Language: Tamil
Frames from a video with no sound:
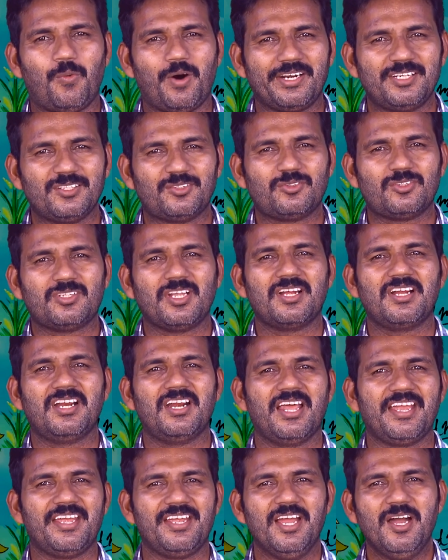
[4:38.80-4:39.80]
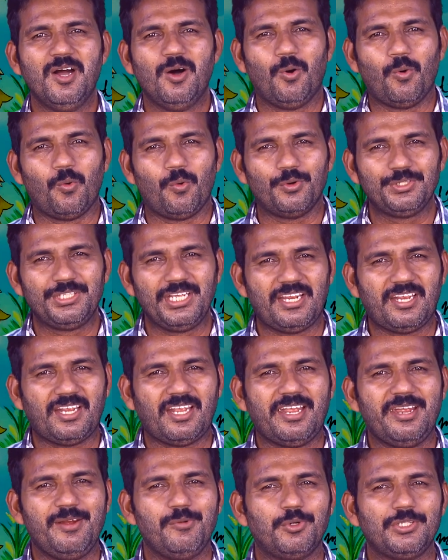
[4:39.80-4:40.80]
வருத்தங்களை
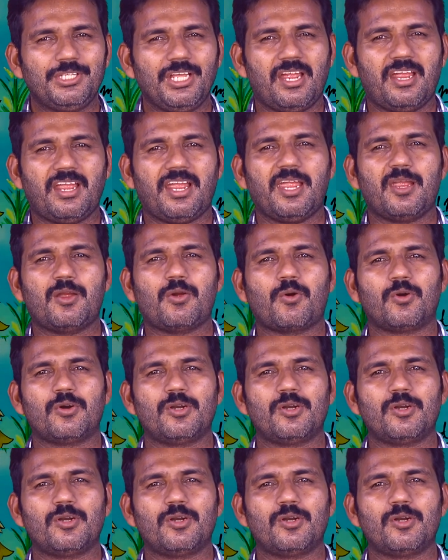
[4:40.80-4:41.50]
ஒதுக்கி ஒதுக்கி